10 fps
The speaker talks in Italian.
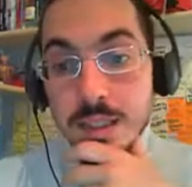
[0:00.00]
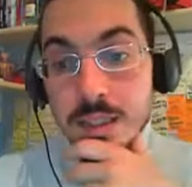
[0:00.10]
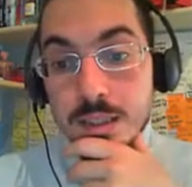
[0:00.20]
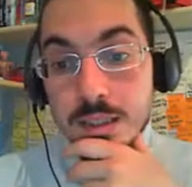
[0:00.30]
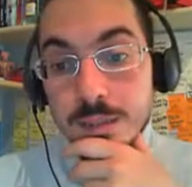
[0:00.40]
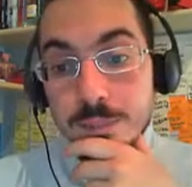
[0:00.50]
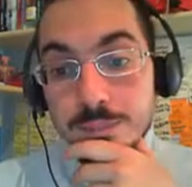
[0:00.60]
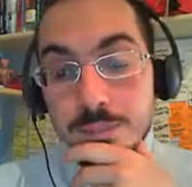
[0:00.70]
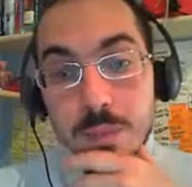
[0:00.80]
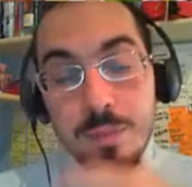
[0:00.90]
Uh,
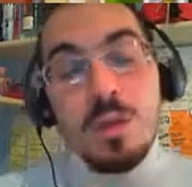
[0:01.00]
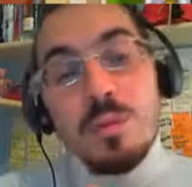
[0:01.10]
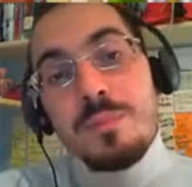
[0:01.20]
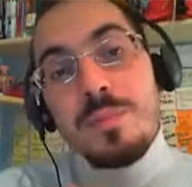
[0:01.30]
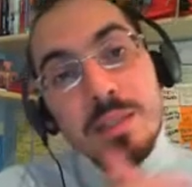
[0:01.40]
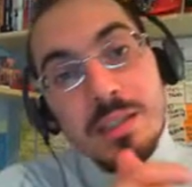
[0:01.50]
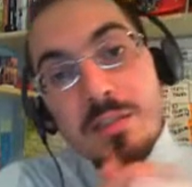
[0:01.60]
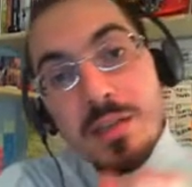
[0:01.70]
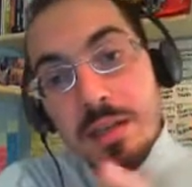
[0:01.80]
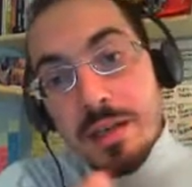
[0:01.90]
ehm, però me ne
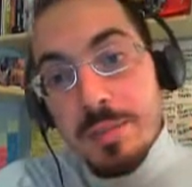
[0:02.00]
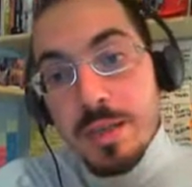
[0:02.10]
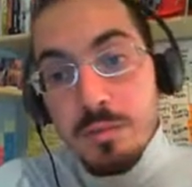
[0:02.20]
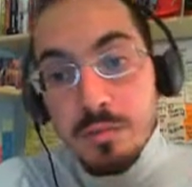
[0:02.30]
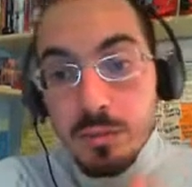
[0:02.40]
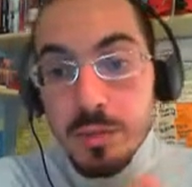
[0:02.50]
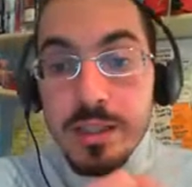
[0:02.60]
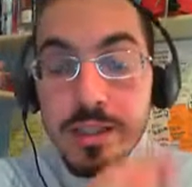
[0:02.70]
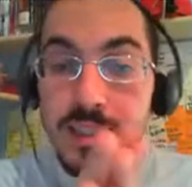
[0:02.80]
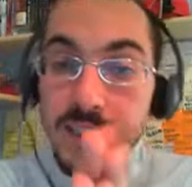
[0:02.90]
deve valere la pena.
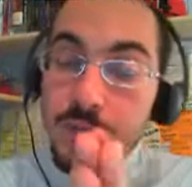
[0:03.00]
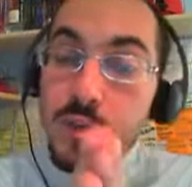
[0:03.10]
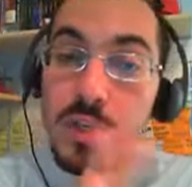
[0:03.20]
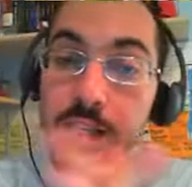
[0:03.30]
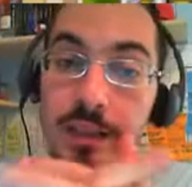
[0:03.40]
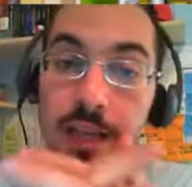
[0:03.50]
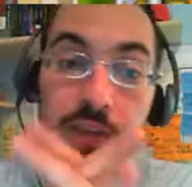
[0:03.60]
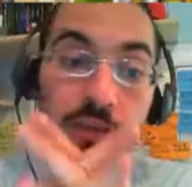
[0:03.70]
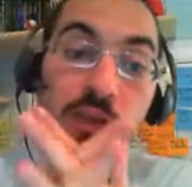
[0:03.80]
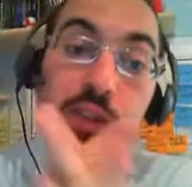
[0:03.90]
Quindi, se voi volete
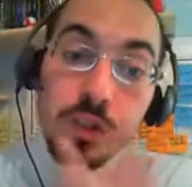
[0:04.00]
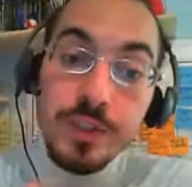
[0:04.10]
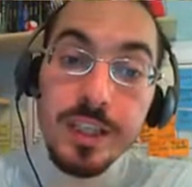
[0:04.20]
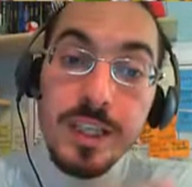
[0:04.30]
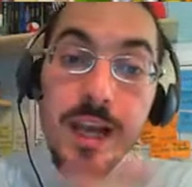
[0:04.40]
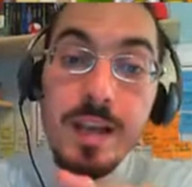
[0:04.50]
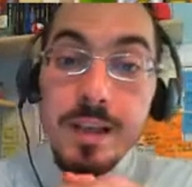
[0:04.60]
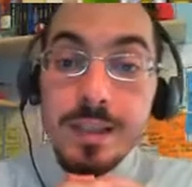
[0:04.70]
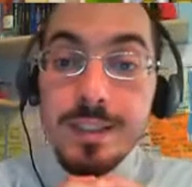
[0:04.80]
che vi faccio vedere